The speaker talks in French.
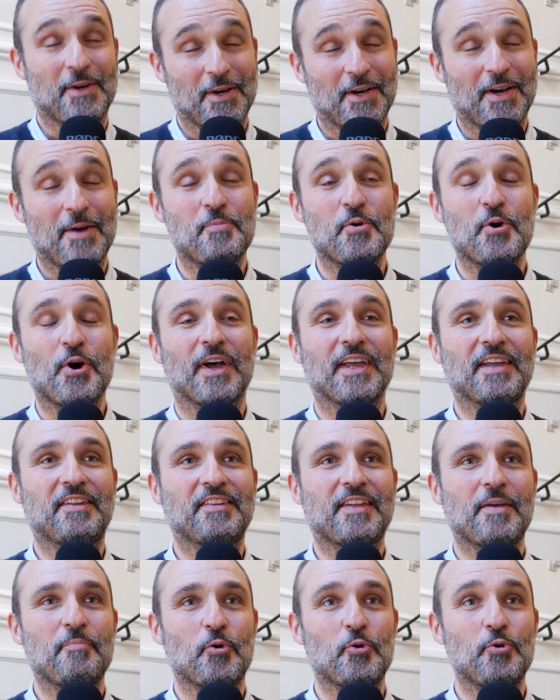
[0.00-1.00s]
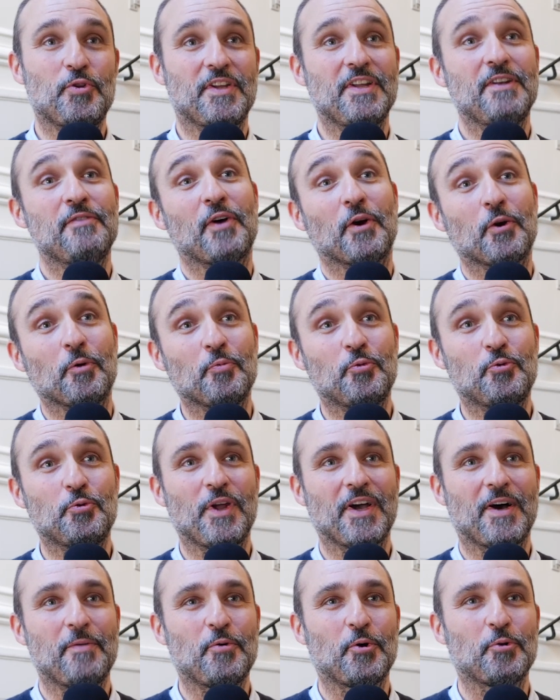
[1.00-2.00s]
rapport extrêmement utile, enfin, comme tous
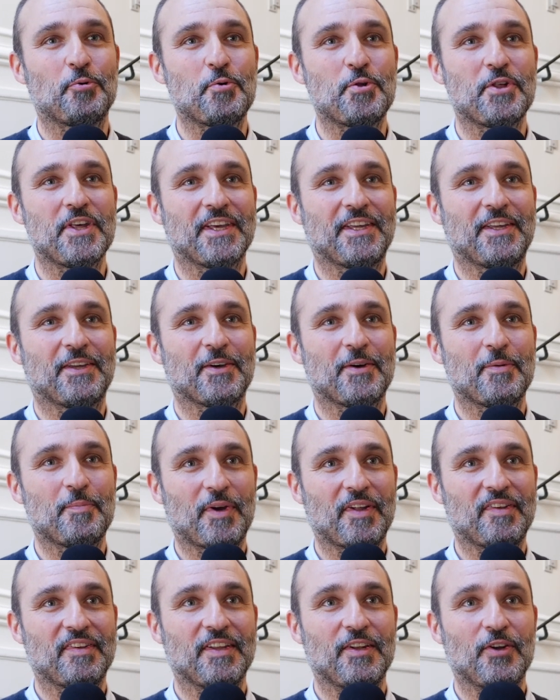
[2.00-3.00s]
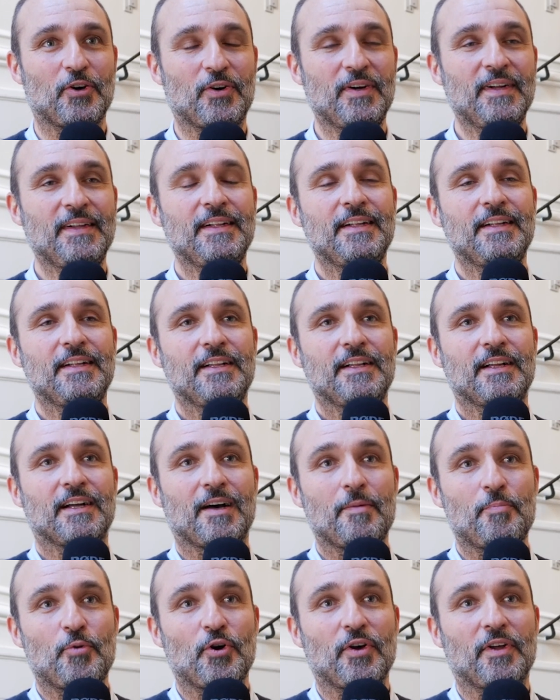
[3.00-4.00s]
les rapports du GIEC hein, précédents,
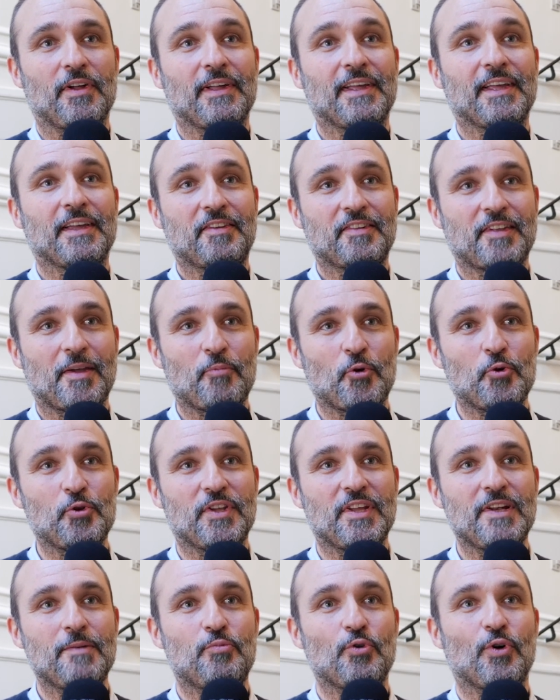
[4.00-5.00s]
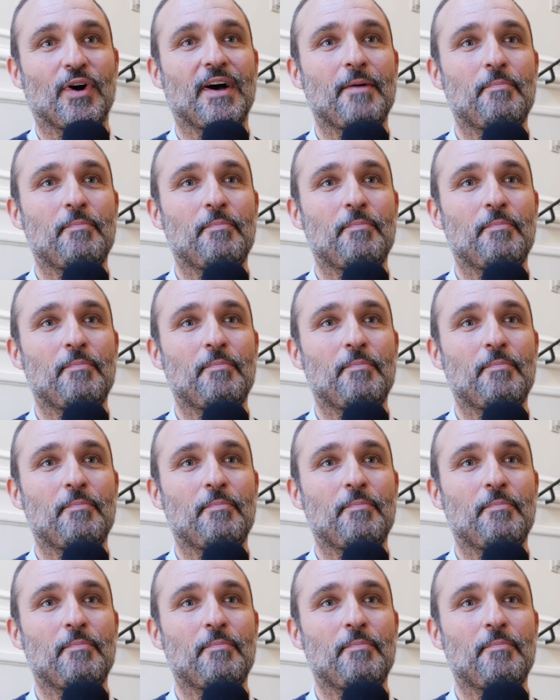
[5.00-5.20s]
rapport extrêmement utile pour